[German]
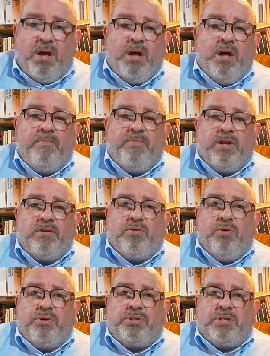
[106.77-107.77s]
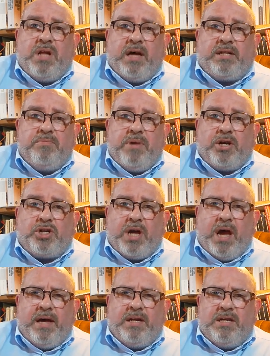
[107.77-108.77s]
ähm, dann kurz nach dem
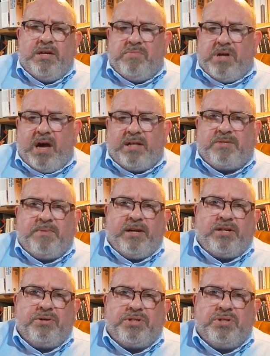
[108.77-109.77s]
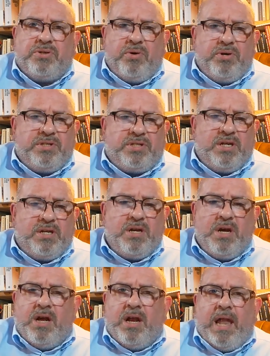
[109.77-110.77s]
Erscheinen im Jahr 2019
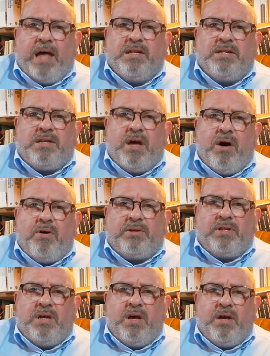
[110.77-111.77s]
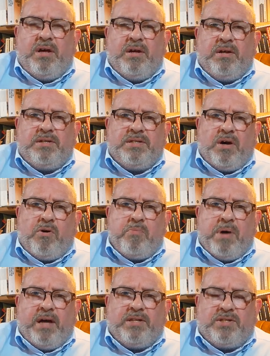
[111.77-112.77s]
landete auch der, äh, dieser
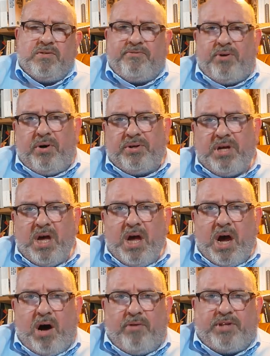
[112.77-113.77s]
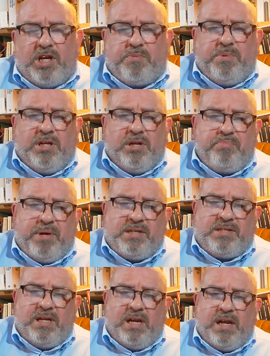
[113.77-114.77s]
Roman sofort auf der
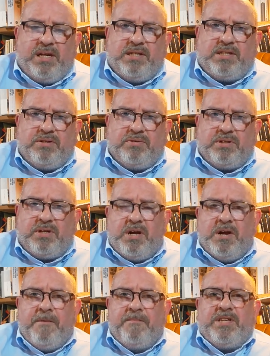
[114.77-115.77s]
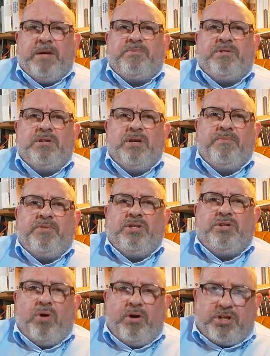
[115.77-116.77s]
Spiegel-Bestsellerliste. Und selbst äh, die
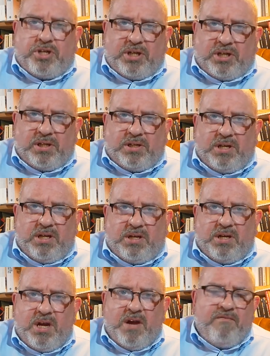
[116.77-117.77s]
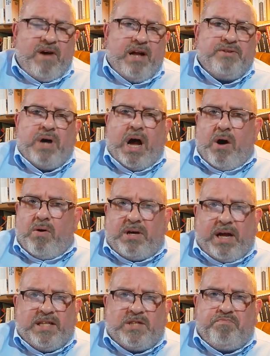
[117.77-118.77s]
deutsche Kritik war also auch
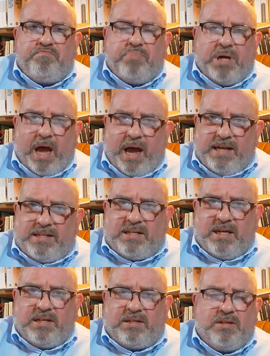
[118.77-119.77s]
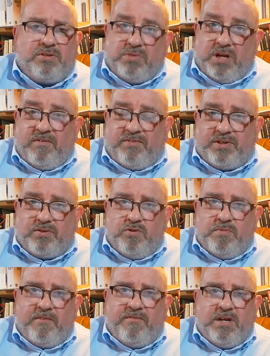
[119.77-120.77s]
ganz begeistert, jedenfalls
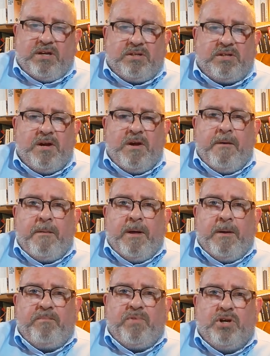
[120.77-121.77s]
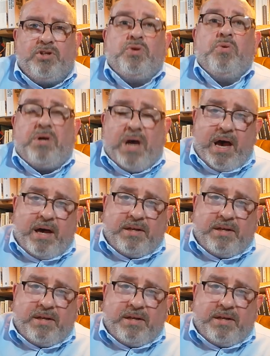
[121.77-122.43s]
überwiegend. Ähm, sogar